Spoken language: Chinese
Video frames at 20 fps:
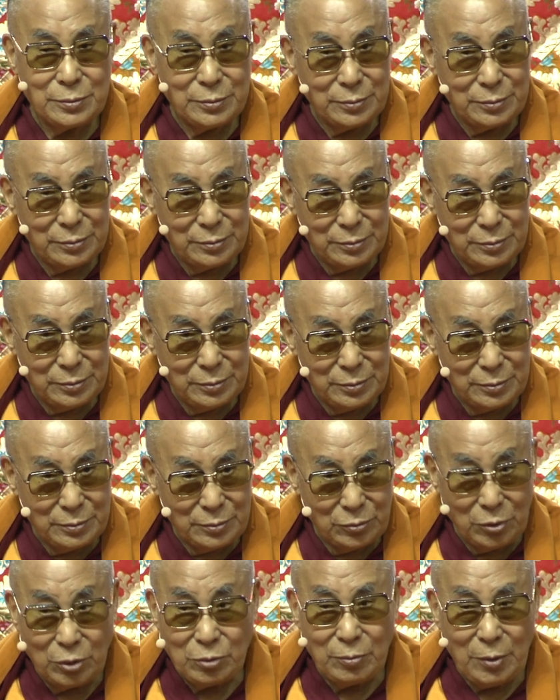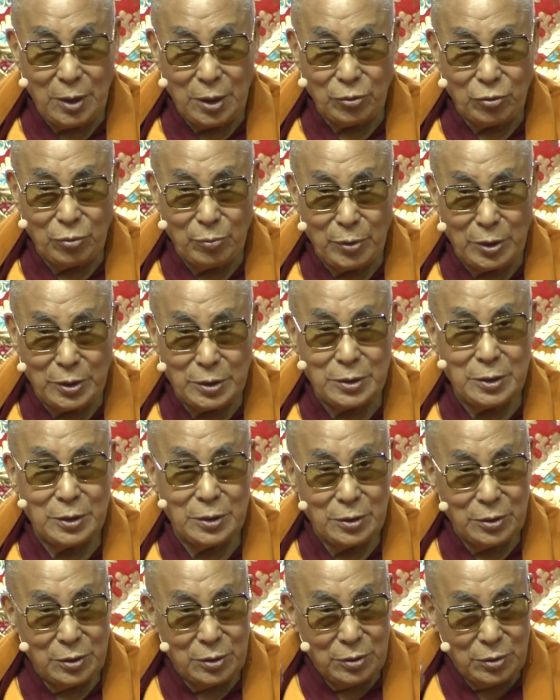立教义的著作者们，
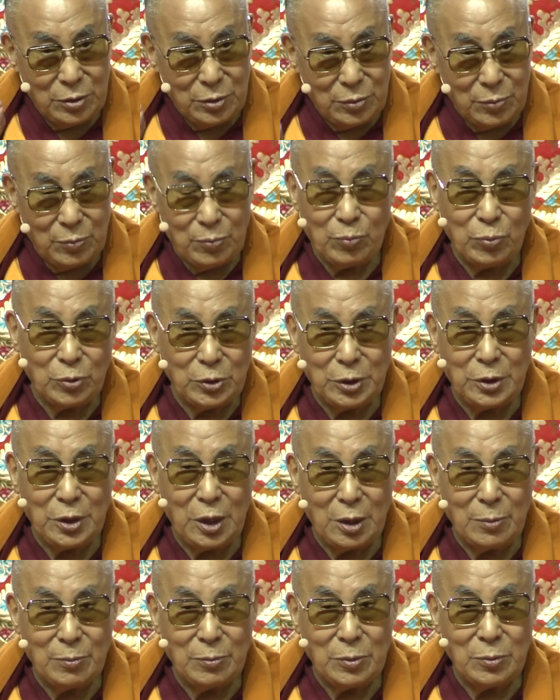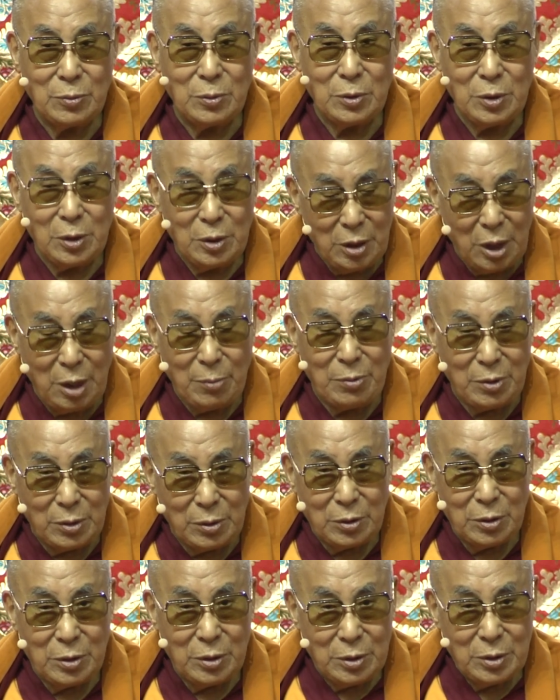他们曾经提出
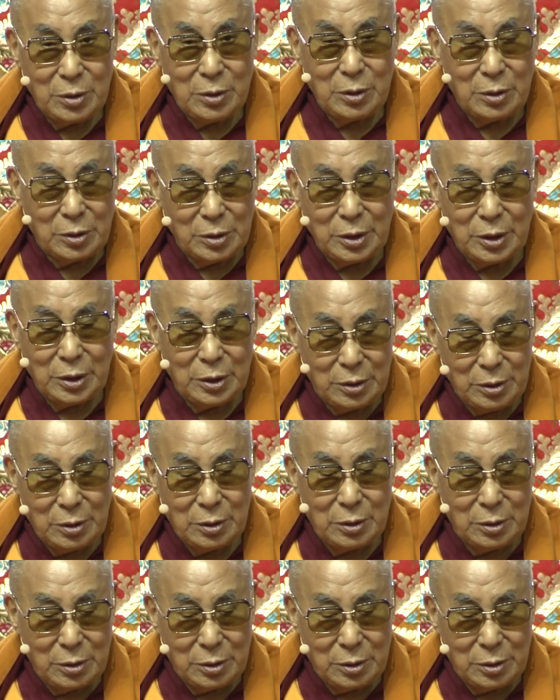了许多的观点，